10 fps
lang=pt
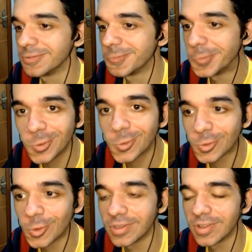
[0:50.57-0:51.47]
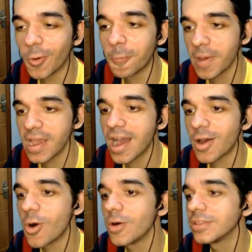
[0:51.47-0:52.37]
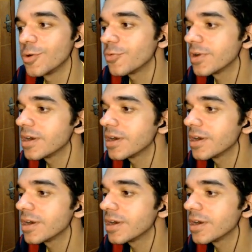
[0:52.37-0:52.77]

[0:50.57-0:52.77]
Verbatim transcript: Muito doido, né? O Penharol então foi